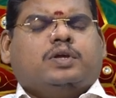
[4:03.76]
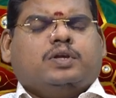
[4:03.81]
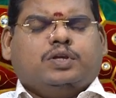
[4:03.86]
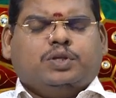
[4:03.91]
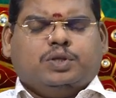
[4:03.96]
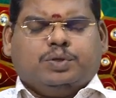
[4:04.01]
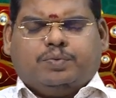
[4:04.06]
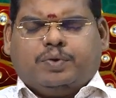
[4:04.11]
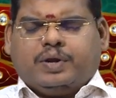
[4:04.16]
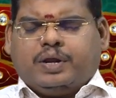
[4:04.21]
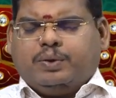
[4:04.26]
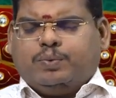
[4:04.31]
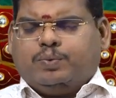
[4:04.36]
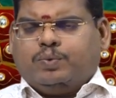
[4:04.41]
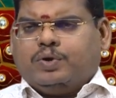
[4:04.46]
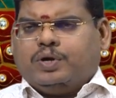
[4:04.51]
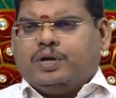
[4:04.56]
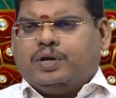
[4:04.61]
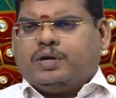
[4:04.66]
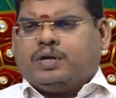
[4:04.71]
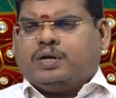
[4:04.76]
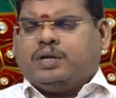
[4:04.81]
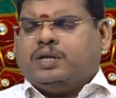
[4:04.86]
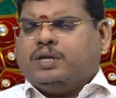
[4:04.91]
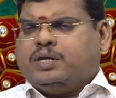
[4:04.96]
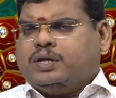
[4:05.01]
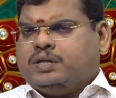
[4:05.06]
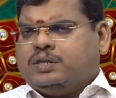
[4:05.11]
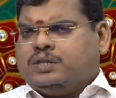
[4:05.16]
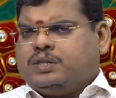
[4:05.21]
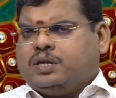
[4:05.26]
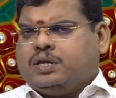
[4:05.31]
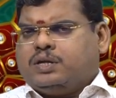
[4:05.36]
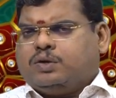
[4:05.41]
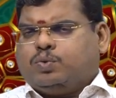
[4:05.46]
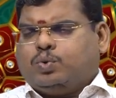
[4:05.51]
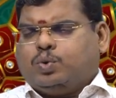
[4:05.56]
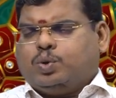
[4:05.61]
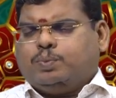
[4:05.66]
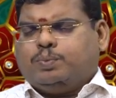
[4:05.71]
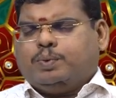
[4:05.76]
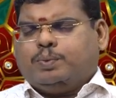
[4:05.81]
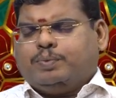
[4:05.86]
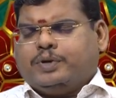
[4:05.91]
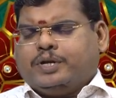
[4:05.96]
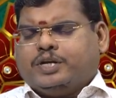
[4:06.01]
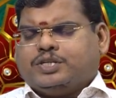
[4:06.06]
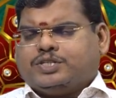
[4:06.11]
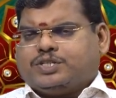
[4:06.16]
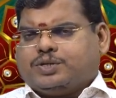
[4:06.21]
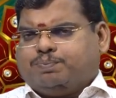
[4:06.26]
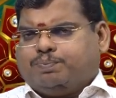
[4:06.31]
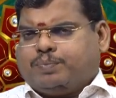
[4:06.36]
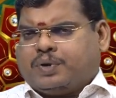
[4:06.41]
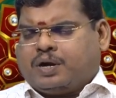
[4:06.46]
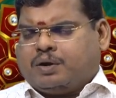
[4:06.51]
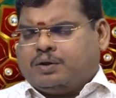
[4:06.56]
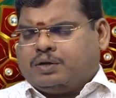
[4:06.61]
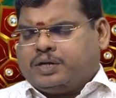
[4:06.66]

இதுவரை உங்களுக்கு இருந்த கோபம் டென்ஷன் ம